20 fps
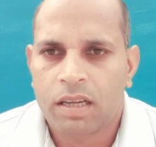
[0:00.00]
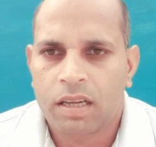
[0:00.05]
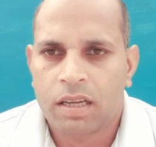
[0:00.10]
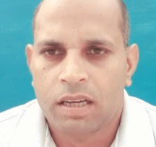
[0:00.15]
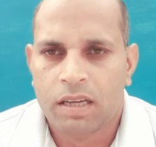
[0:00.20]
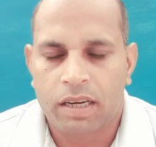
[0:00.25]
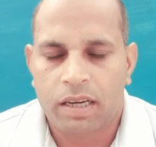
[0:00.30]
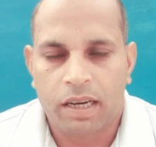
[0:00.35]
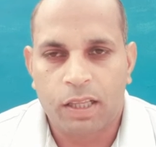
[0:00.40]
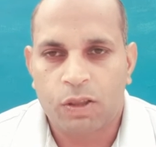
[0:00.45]

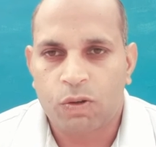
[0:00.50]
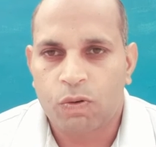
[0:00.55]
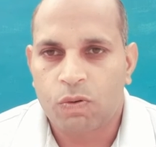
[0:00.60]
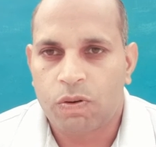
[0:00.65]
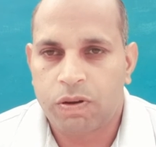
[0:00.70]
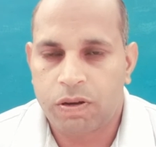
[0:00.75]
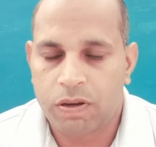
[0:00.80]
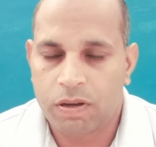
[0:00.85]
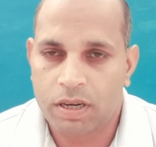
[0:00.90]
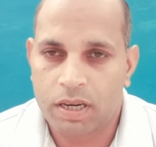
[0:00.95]
नहीं तो
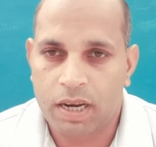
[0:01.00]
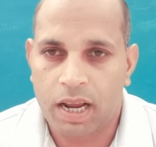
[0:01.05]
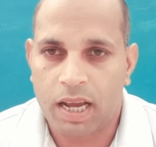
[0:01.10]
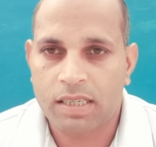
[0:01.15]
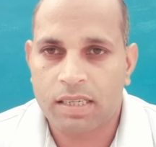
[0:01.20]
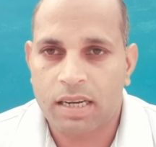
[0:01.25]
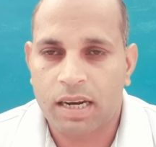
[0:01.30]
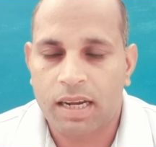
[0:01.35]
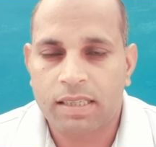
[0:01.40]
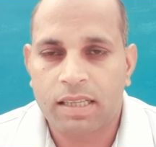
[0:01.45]

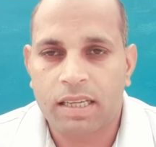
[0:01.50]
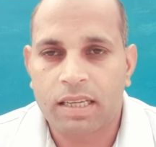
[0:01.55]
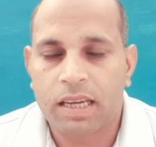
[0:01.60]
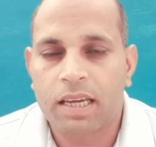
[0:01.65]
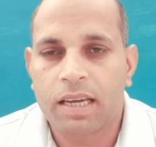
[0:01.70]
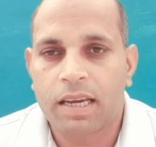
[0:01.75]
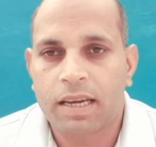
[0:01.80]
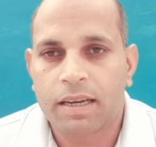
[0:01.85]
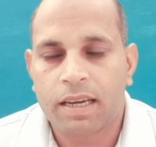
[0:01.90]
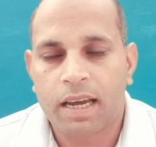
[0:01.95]
लास्ट रास्ता यही
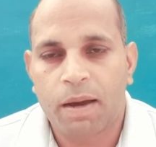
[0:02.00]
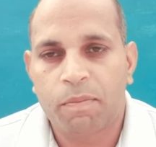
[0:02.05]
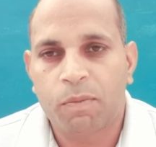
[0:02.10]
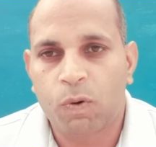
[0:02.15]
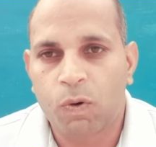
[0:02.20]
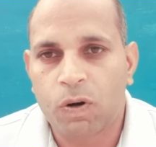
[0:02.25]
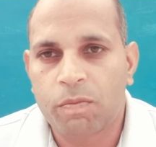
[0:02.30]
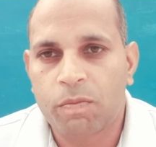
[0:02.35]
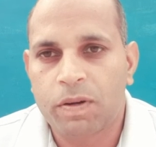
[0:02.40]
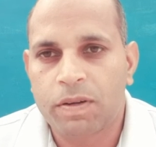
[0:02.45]
है कि आप
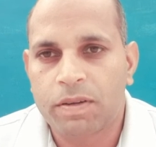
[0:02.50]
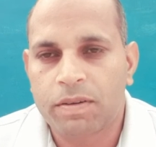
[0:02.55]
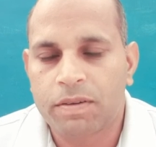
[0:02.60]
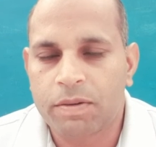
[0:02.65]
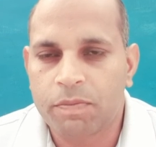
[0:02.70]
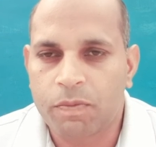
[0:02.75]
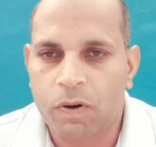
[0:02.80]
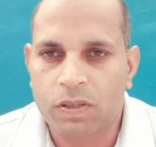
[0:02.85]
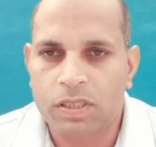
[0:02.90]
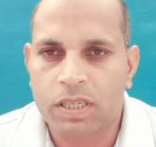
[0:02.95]
कोर्ट में ही
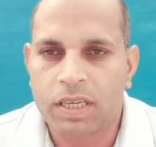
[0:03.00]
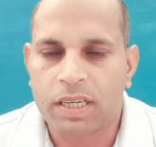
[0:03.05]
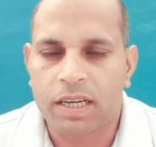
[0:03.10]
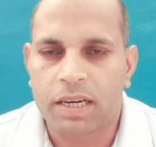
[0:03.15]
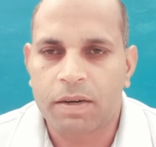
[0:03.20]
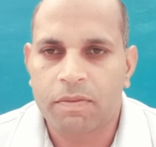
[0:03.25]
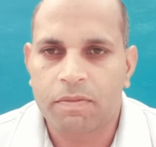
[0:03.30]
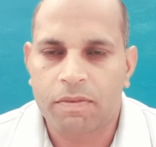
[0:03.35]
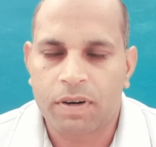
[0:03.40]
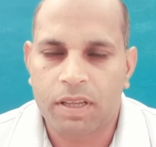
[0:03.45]
प्रोसीड
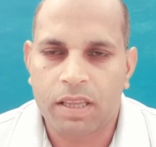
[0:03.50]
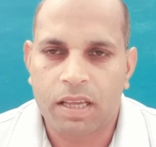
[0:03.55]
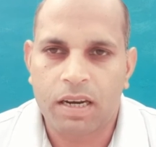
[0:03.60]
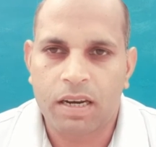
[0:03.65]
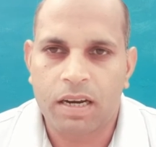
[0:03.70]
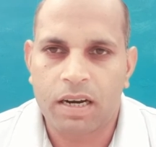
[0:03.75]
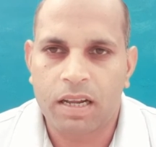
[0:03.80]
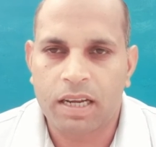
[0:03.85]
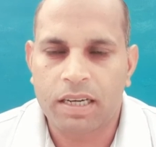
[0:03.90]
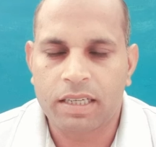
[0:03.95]
करें फर्दर
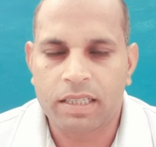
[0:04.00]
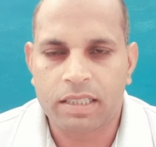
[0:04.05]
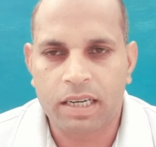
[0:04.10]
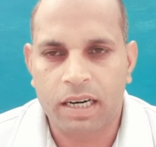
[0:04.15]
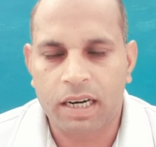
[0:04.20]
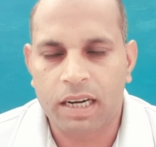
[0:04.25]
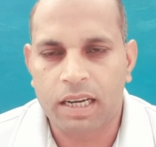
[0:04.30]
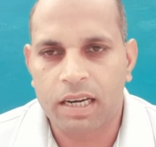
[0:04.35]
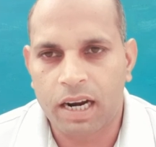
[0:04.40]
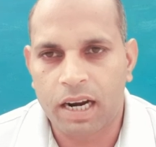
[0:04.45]
लड़ाई
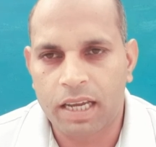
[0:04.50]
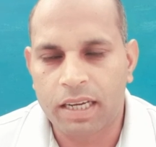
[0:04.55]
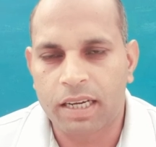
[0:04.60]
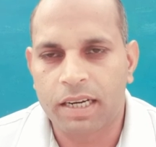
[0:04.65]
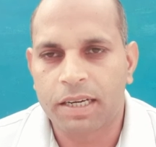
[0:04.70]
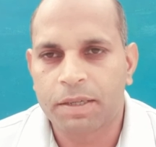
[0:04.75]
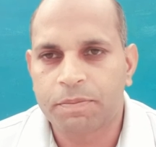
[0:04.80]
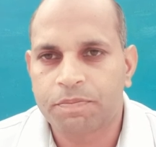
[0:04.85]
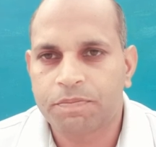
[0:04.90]
झगड़ा लड़ाई करें